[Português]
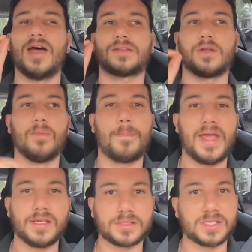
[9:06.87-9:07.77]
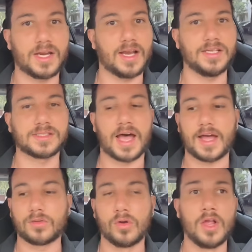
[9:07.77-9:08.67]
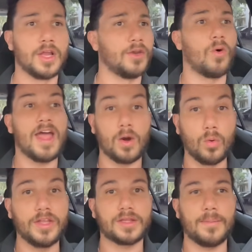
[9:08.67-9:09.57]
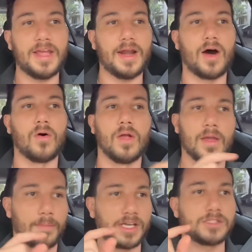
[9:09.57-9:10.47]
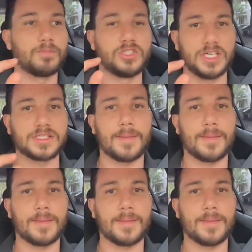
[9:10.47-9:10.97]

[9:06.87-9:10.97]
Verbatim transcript: é tão bem sinalizado. Não é ruim também não, mas podia ser